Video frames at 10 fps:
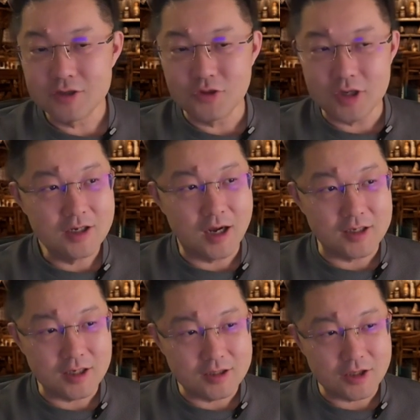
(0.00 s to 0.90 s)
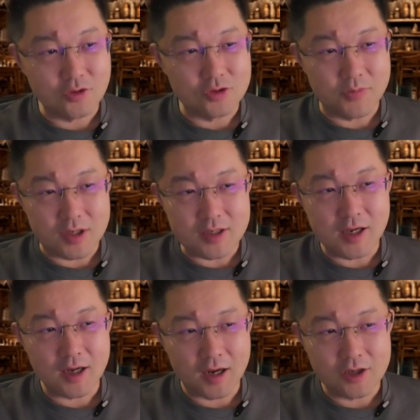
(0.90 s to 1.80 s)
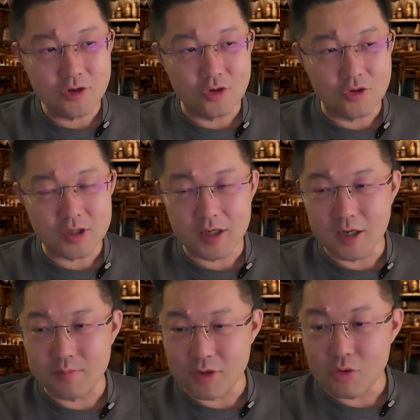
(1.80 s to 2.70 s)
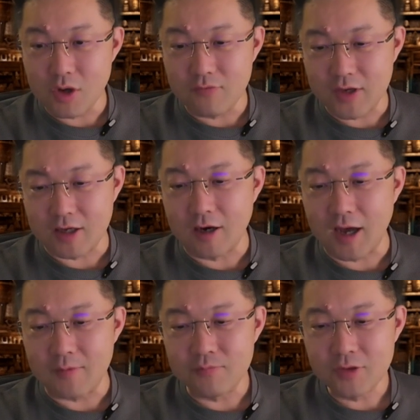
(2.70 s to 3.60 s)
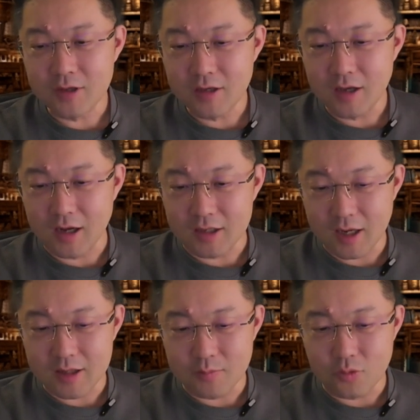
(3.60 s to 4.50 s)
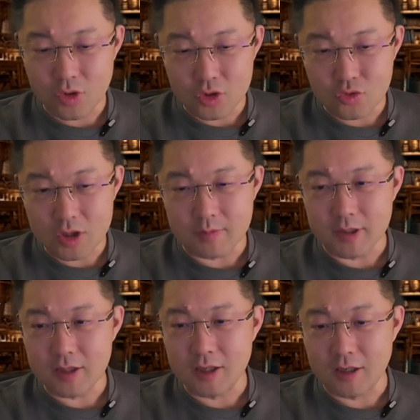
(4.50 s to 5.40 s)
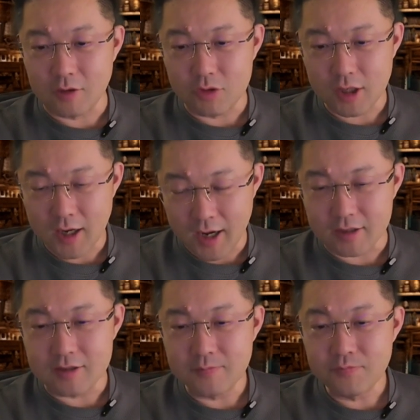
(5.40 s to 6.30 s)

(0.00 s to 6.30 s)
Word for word: 所以呢，啊像这种民间开始有这个民怨沸腾了。啊，他呢不会说什么，但是呢，我在这看着。